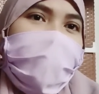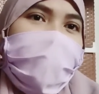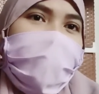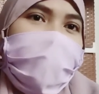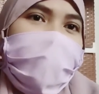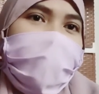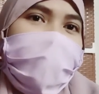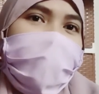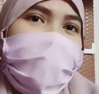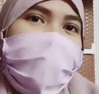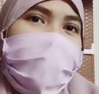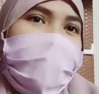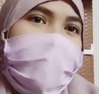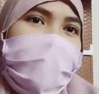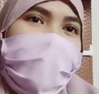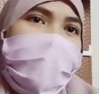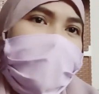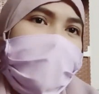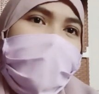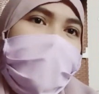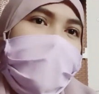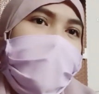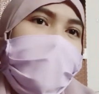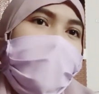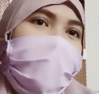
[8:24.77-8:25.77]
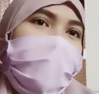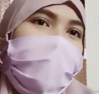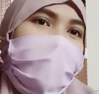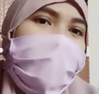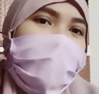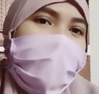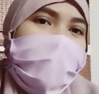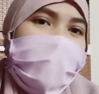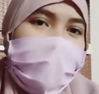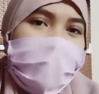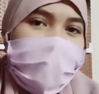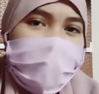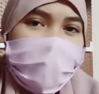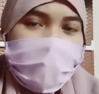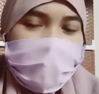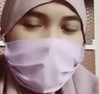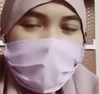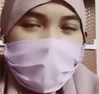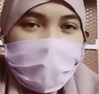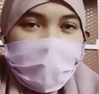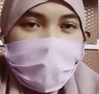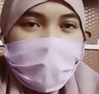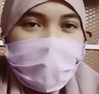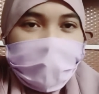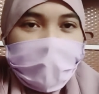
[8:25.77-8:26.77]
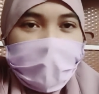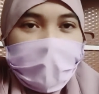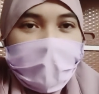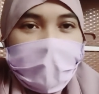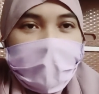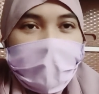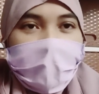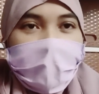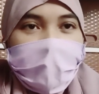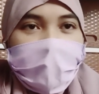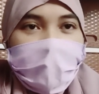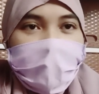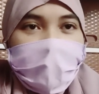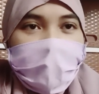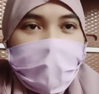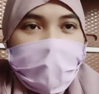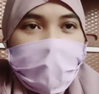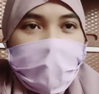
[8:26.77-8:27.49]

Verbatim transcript: suddenly I mean so